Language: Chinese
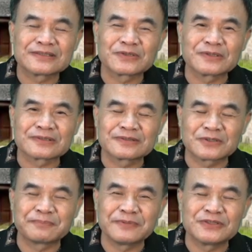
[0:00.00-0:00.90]
这时候
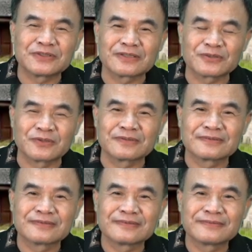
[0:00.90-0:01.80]
就必须要从
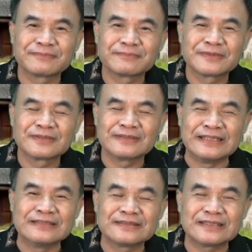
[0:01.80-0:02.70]

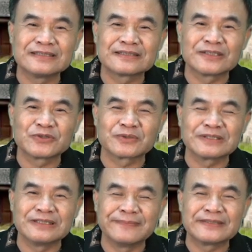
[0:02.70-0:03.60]
您近支的兄
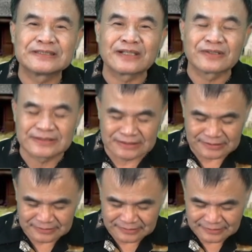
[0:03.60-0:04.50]
弟里面去找个继
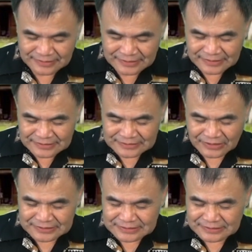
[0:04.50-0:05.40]
承人，
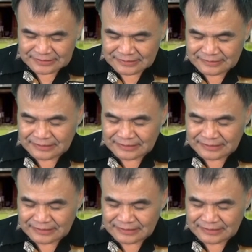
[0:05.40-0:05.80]
找个继承人。